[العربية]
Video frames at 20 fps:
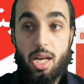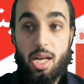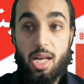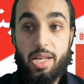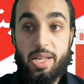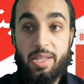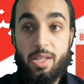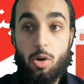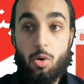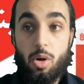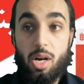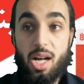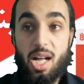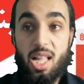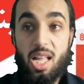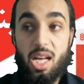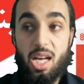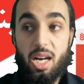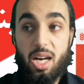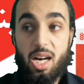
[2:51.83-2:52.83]
آه،
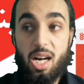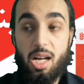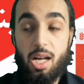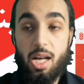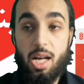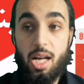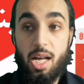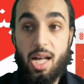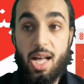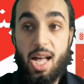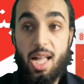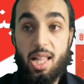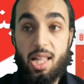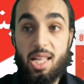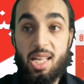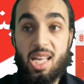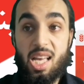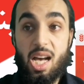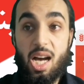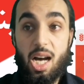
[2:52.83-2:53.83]
نوع آه،
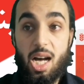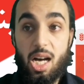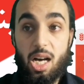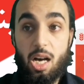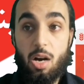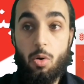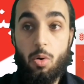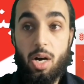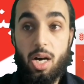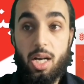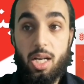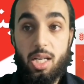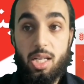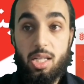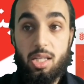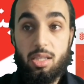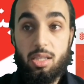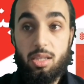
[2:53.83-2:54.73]
الإعاقة